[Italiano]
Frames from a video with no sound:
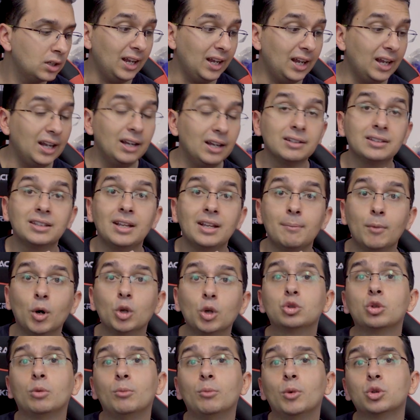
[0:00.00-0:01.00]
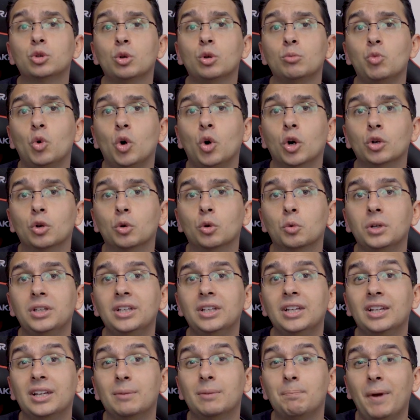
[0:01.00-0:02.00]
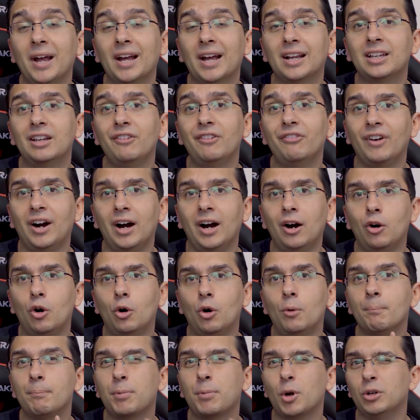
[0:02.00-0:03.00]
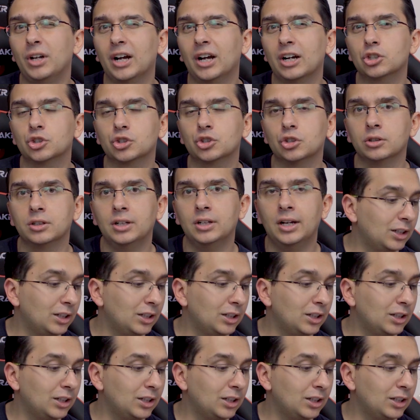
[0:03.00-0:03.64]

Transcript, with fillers: ed è molto molto buono quindi per chi fa home production.